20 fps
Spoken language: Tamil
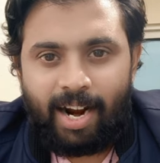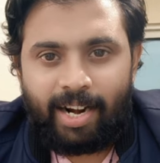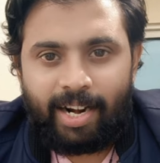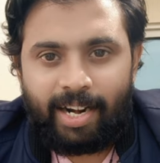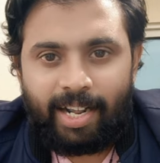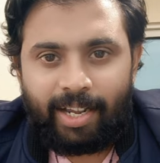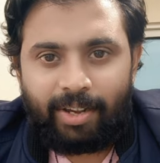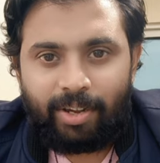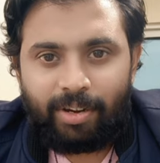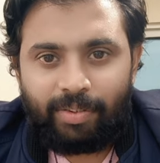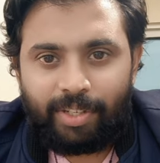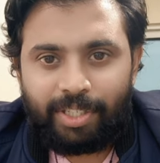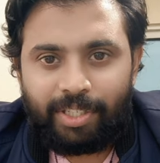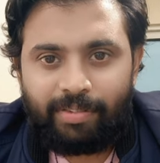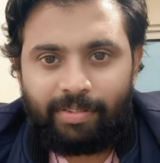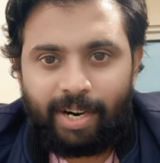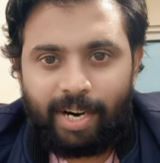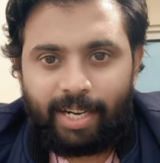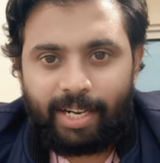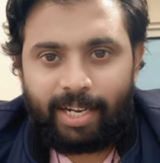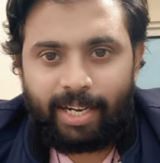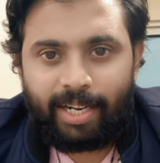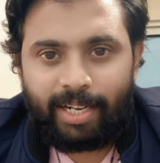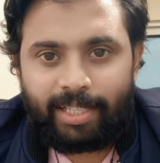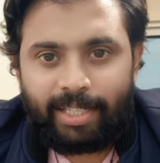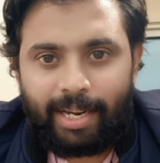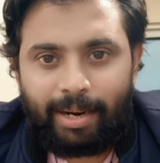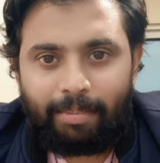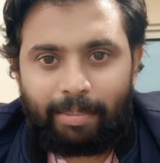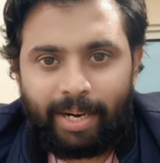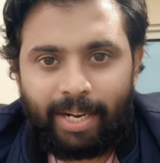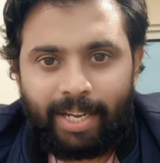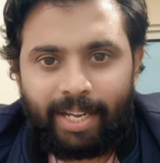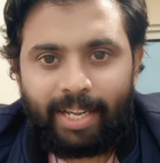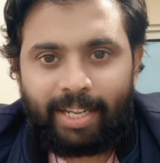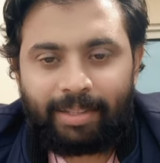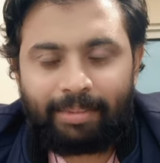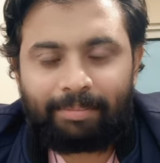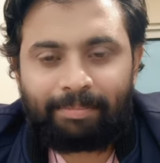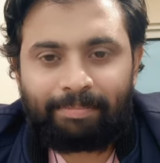அன்னைக்கு ஒரு விஷயம் வாழ்க்கையில் டிசைட்
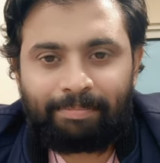பண்ணுங்க